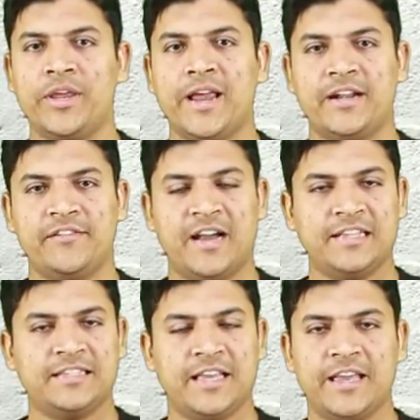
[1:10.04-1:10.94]
और यह
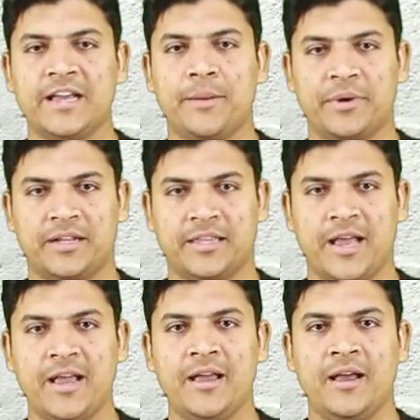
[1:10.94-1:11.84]
डिवाइस यही काम
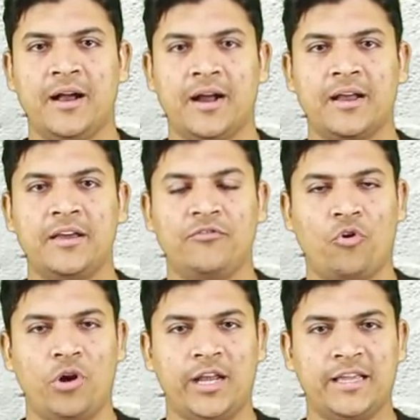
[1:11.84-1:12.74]
करता है अगर
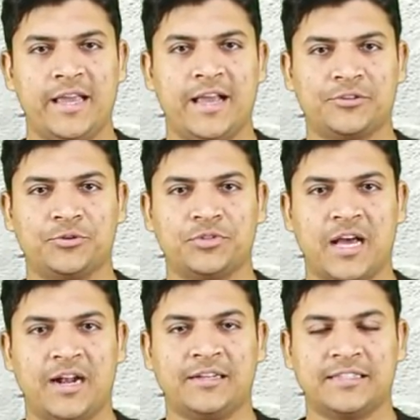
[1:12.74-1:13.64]
वोल्टेज
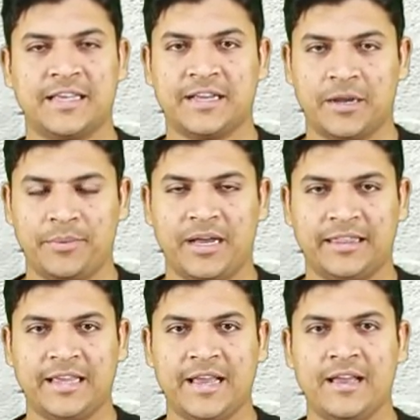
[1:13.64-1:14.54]
160 से कम
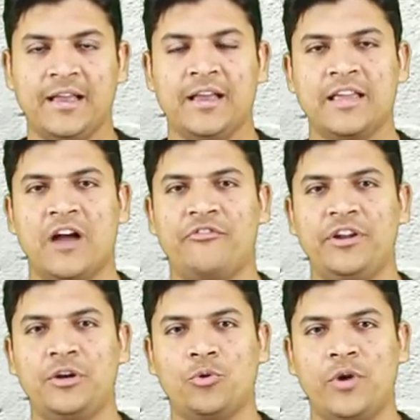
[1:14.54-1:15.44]
आती है या
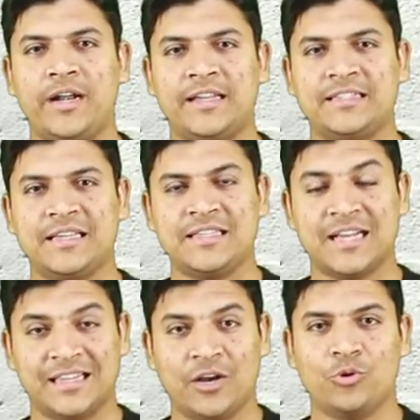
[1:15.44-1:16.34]
फिर 280 से
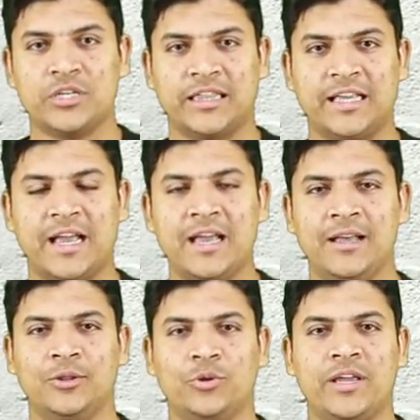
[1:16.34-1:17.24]
ज़्यादा हो जाती है
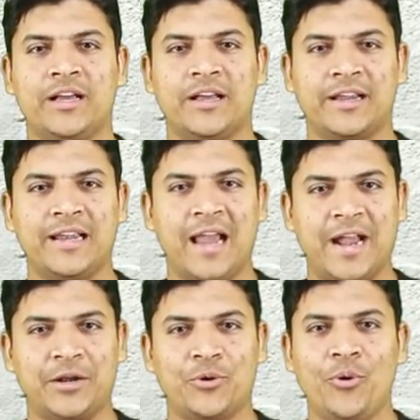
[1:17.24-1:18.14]
तो ये घर की
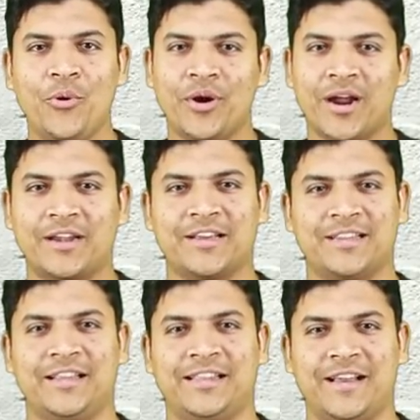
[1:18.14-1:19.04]
लाइट को कट
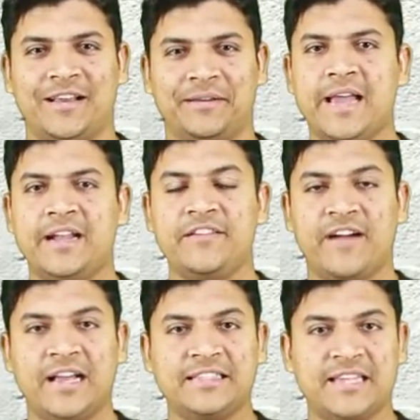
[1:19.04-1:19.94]
कर देता है यह
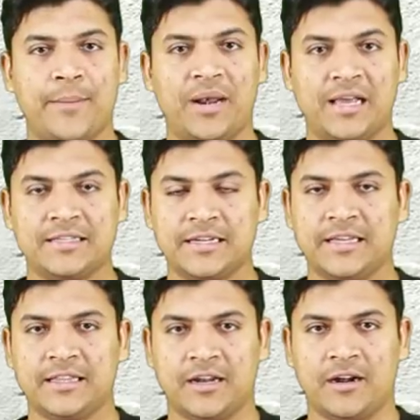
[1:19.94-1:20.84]
डिवाइस स्टेबलाइजर
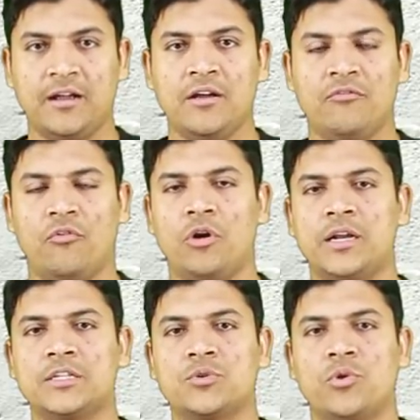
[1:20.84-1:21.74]
की तरह
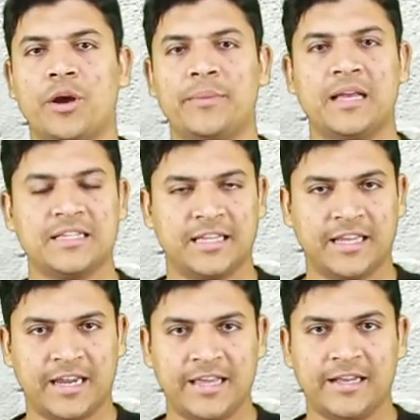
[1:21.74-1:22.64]
वोल्टेज को कम या
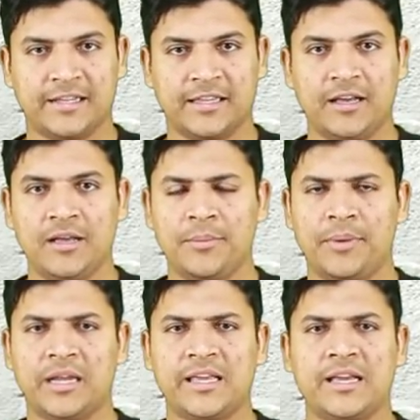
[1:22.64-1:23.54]
ज़्यादा नहीं करता
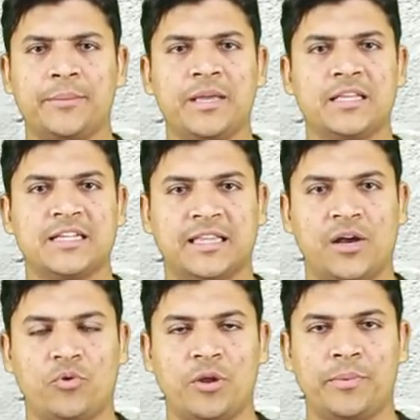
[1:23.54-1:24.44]
बल्कि कम या
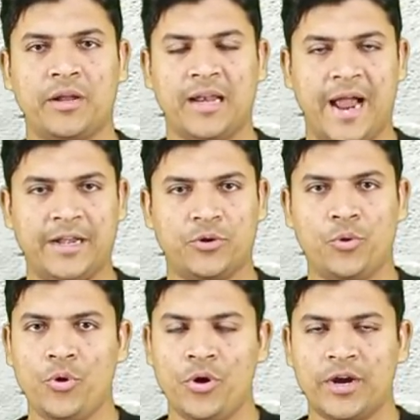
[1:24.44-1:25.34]
ज़्यादा होने पर लाइट
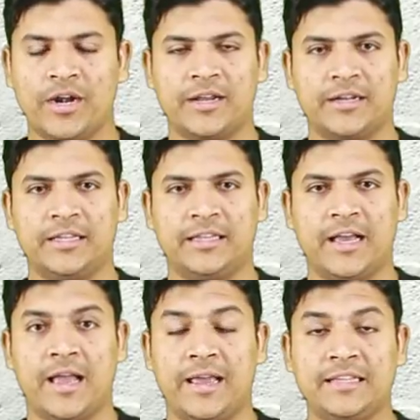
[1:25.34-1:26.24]
को कट कर
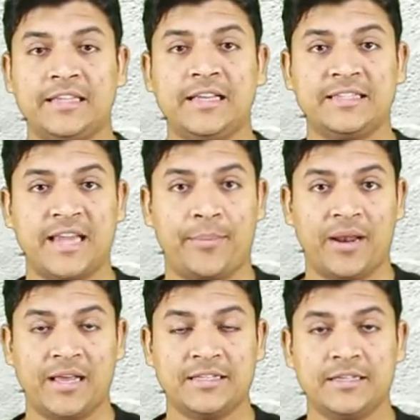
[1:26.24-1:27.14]
देता है इसलिए
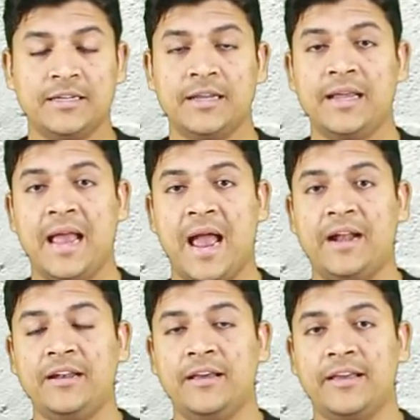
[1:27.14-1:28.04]
स्टेपलाइजर
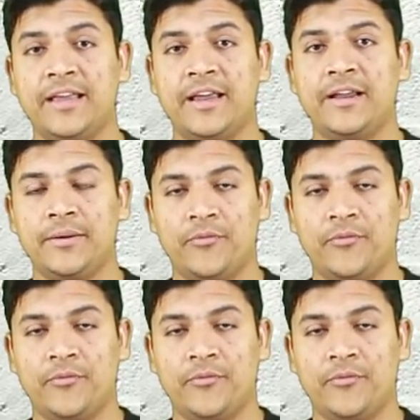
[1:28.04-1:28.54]
एंड ये